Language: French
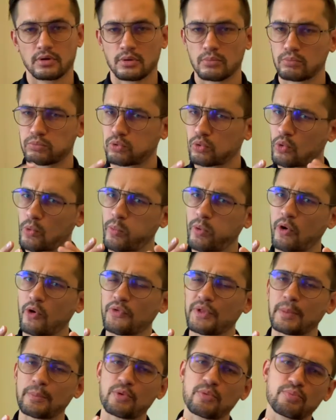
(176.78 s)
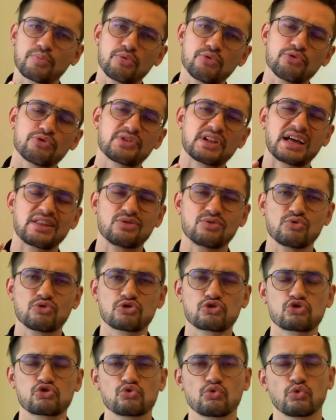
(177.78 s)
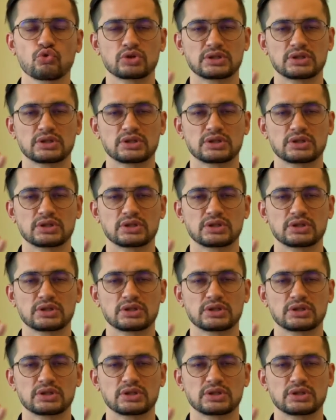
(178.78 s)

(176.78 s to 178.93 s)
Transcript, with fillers: Pour comprendre un peu plus la notion